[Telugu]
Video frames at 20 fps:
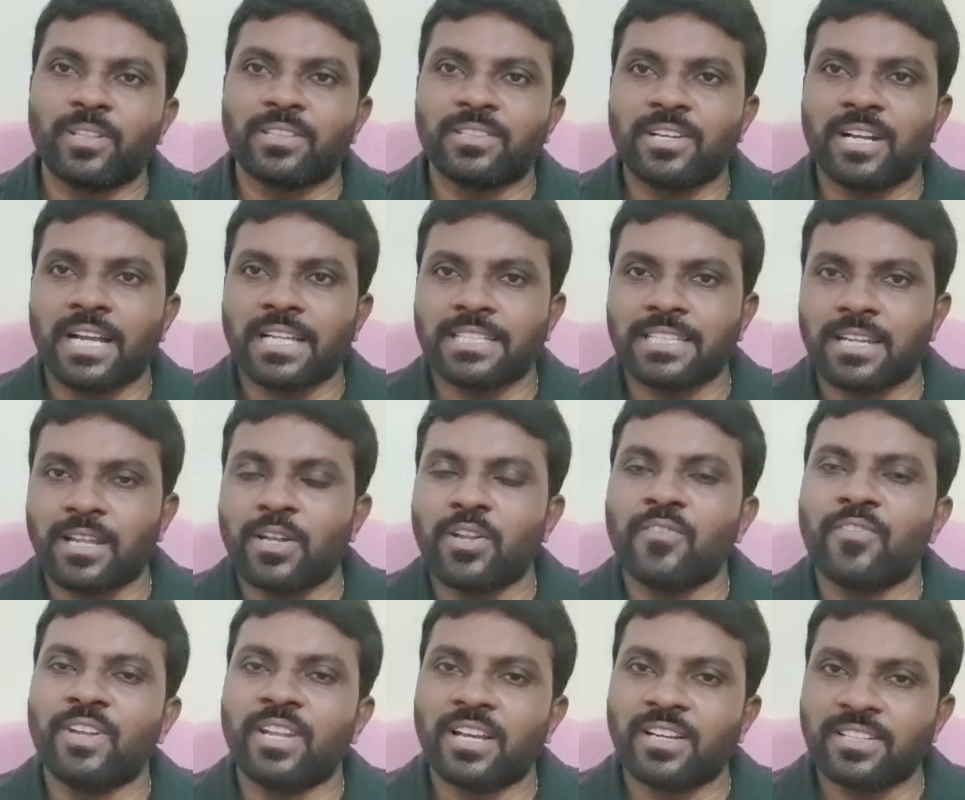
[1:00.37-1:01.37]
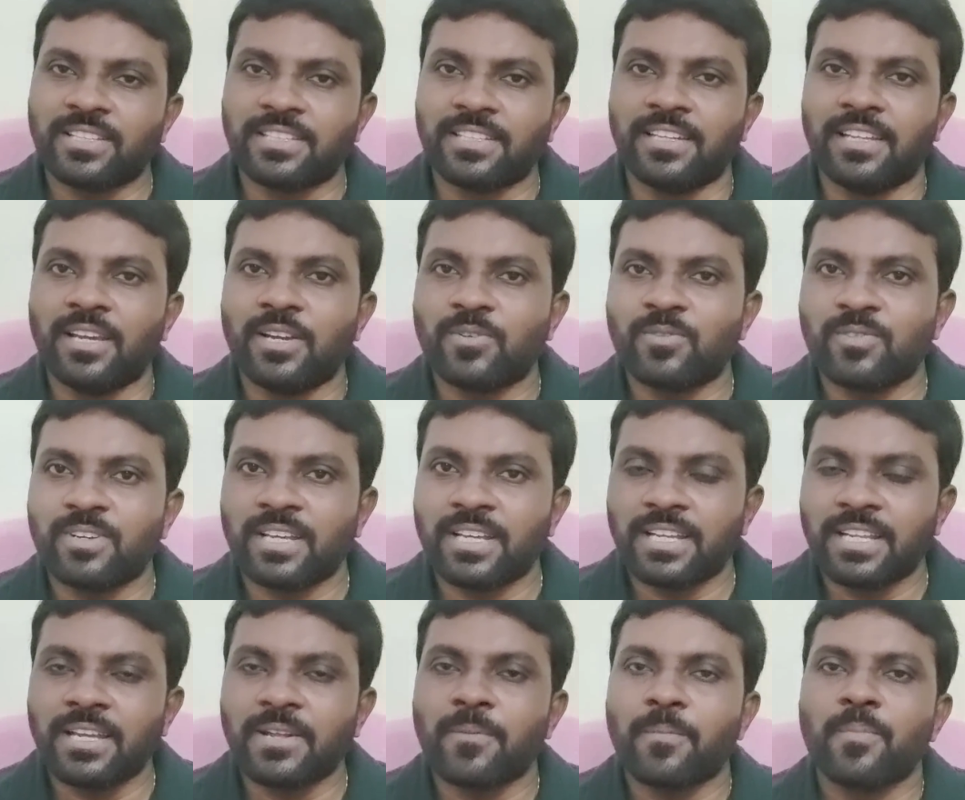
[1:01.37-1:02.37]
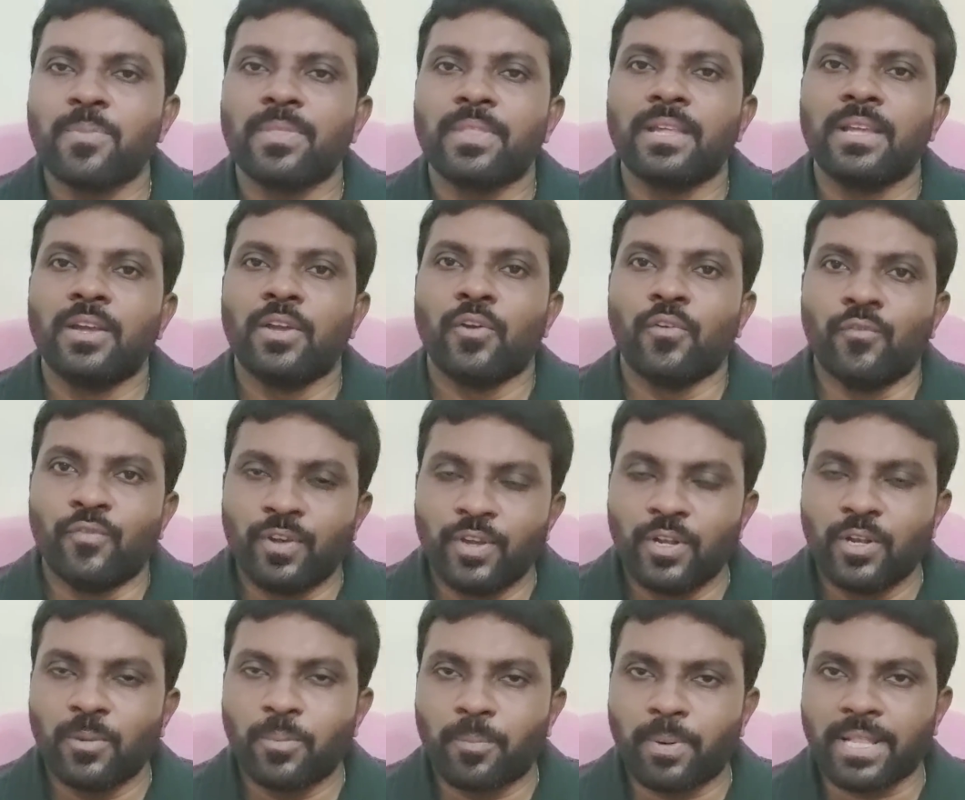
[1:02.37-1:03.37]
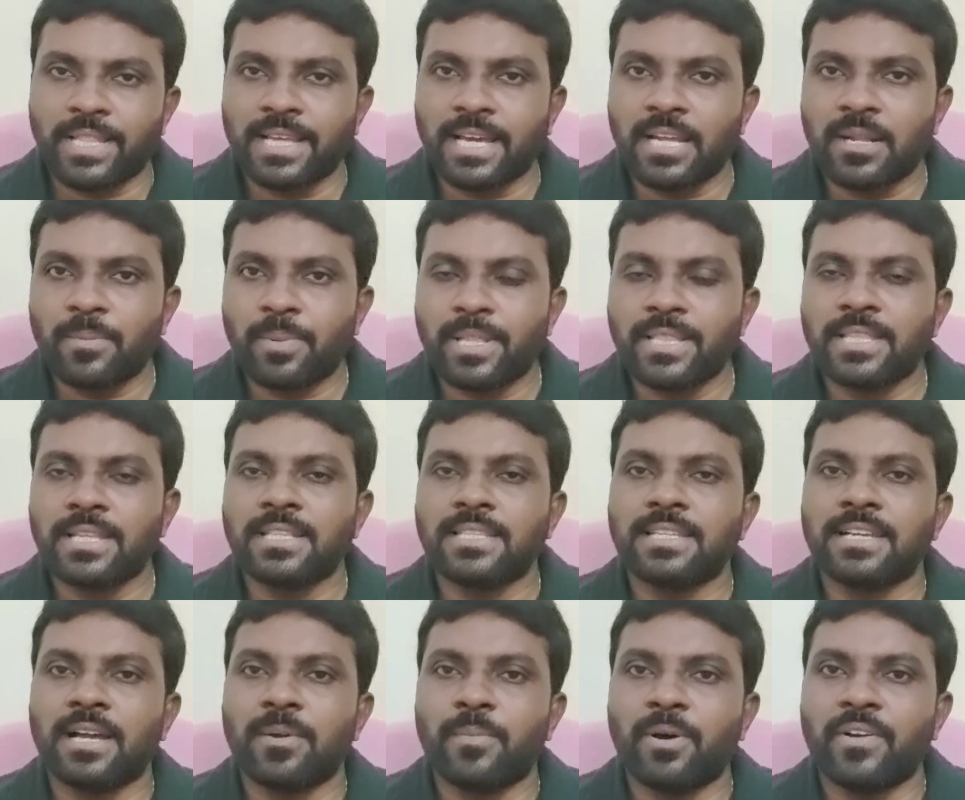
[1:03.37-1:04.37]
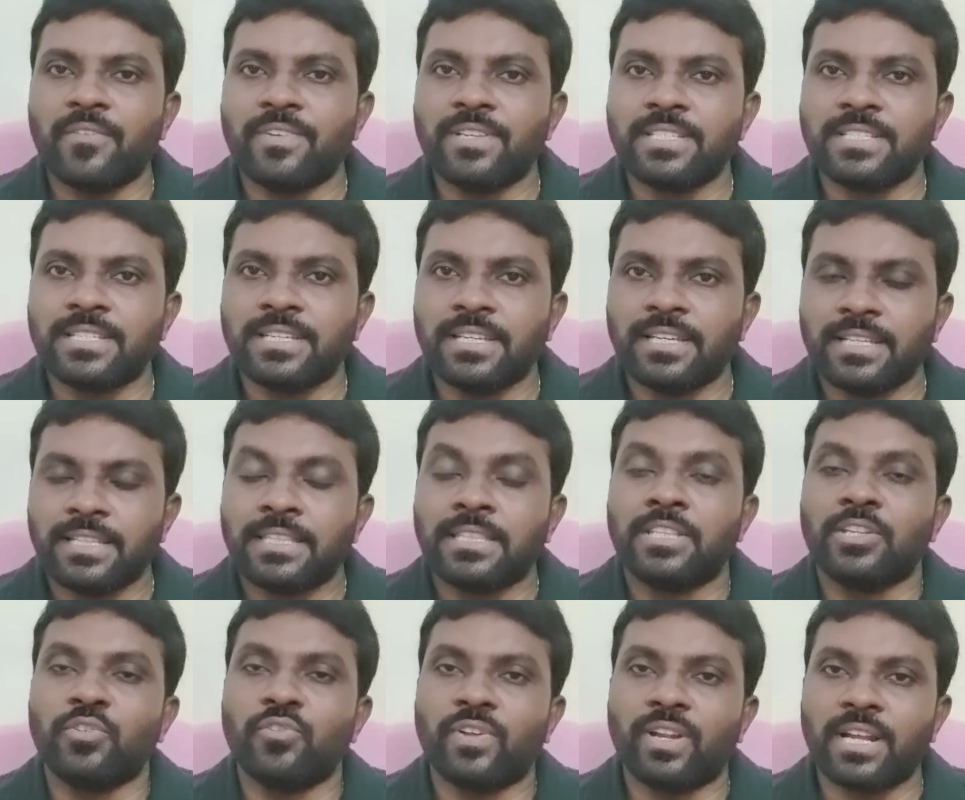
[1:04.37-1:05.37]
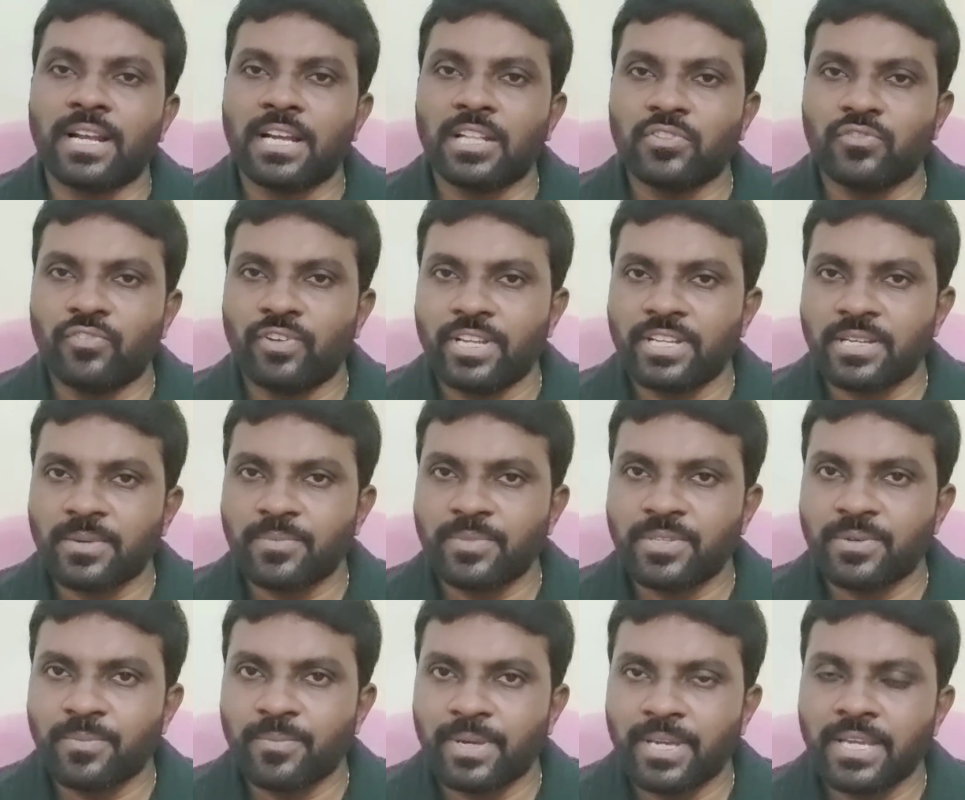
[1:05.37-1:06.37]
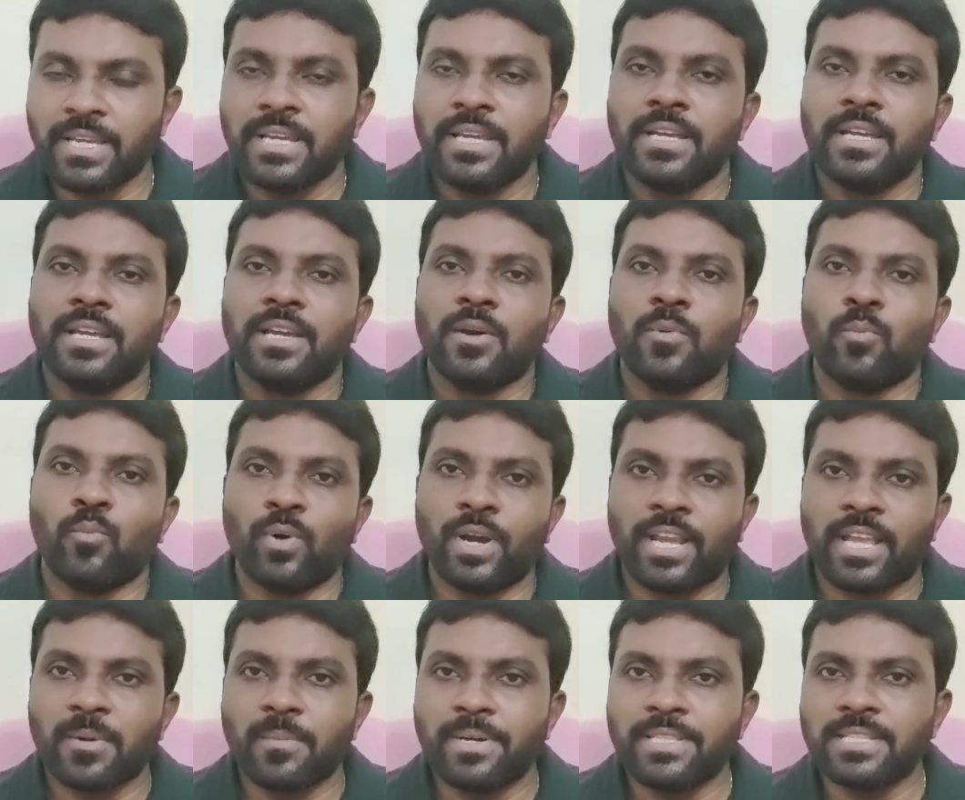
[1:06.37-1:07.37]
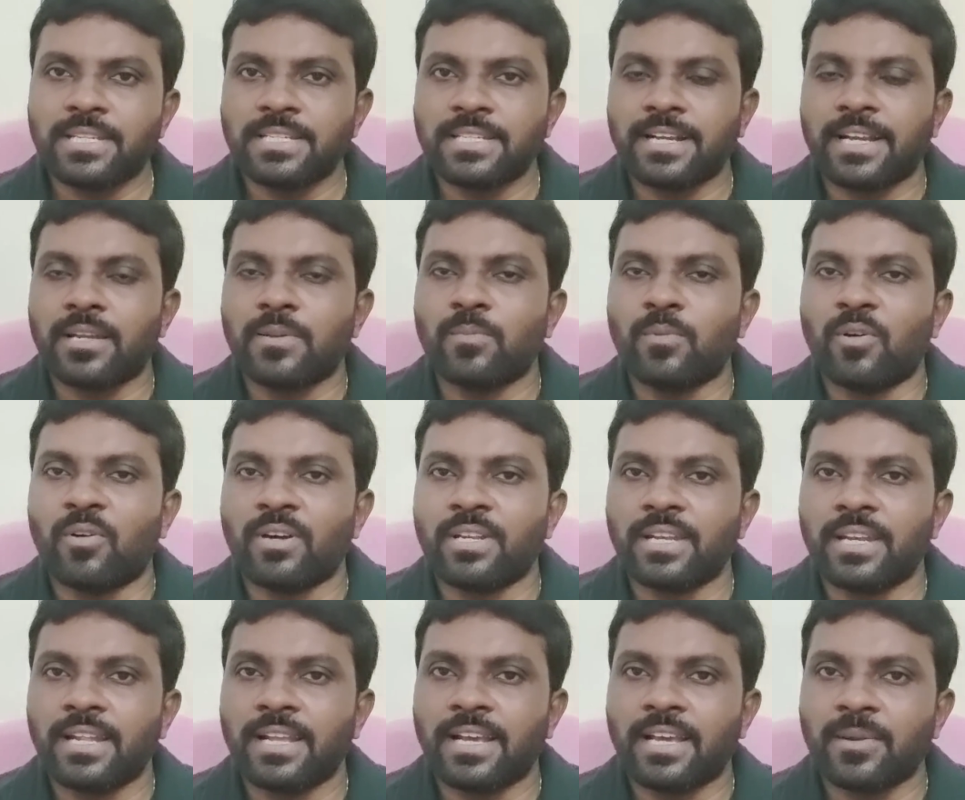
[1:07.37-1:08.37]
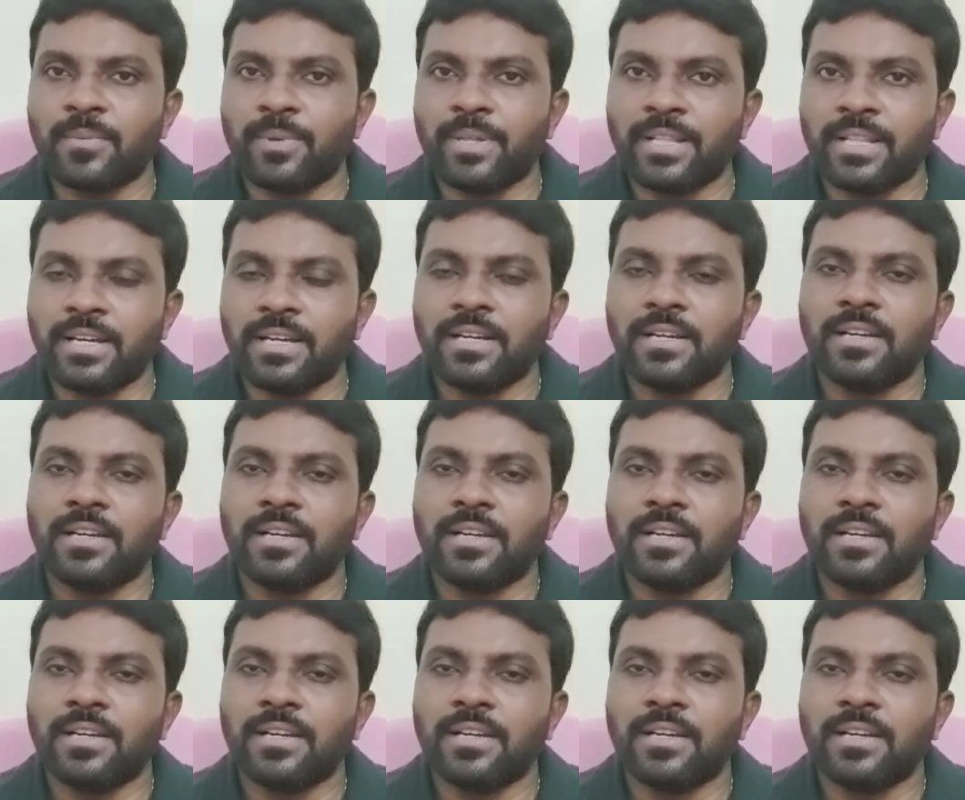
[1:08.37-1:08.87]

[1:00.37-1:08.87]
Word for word: మొత్తం కథనాలు వీళ్ళకి తెలియకుండానే వీళ్ళు ప్రధాన ప్రత్యర్థిగా భావించి తీవ్రంగా ద్వేషం జిమ్మే ముఖ్యమంత్రి జగన్మోహన్ రెడ్డి గారి మీద